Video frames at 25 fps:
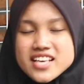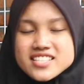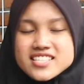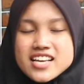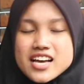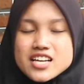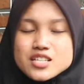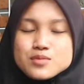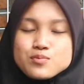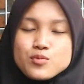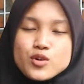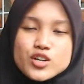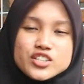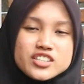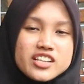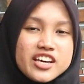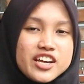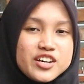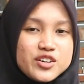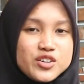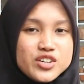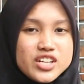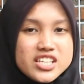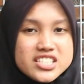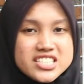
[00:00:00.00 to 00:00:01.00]
KSA Sport
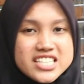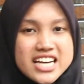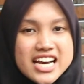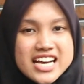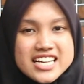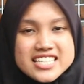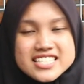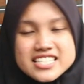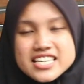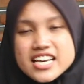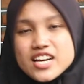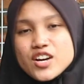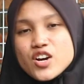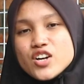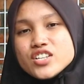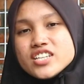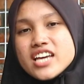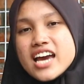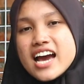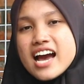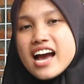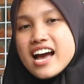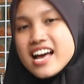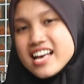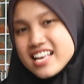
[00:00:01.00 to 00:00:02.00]
Indonesia,
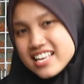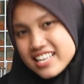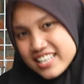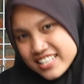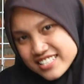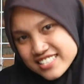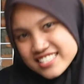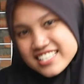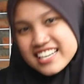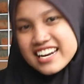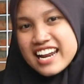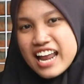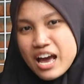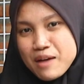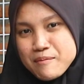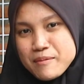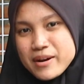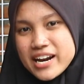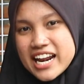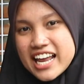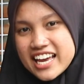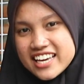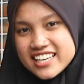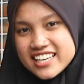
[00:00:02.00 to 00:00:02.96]
jagonya senapan